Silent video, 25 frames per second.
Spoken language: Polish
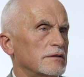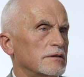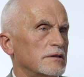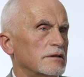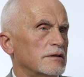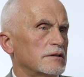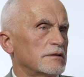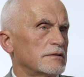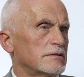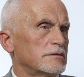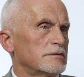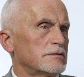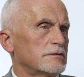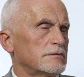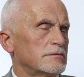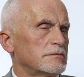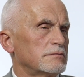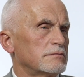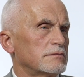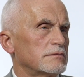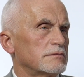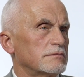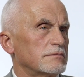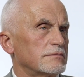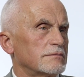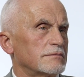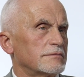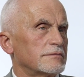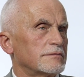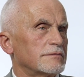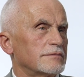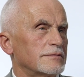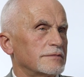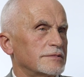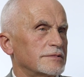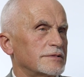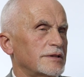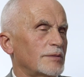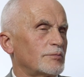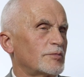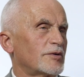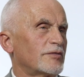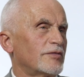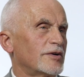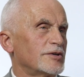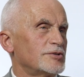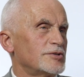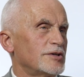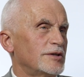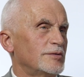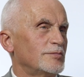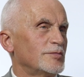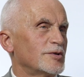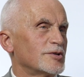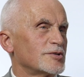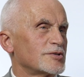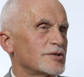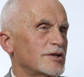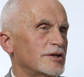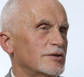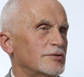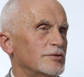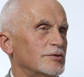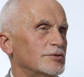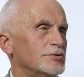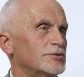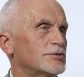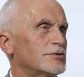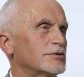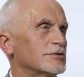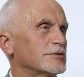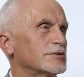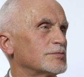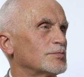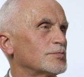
No zaprowadzili mnie z radością.